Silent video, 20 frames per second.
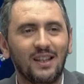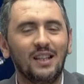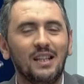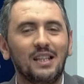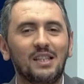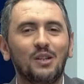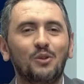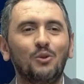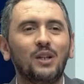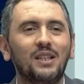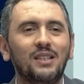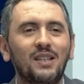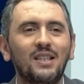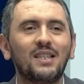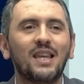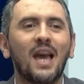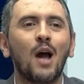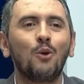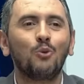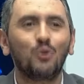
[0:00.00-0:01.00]
اللي تيقول لك
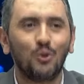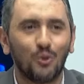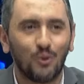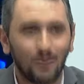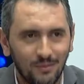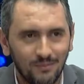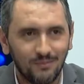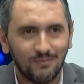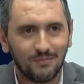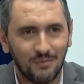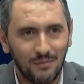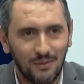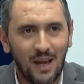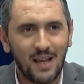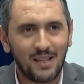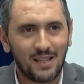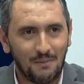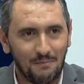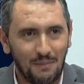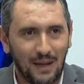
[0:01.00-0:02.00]
تيتهاودوا وهي
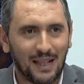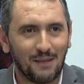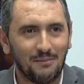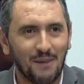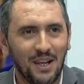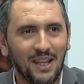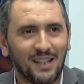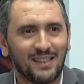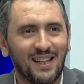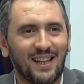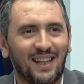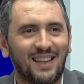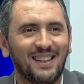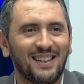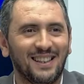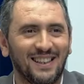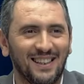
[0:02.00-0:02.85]
حسب بعض المناطق آه.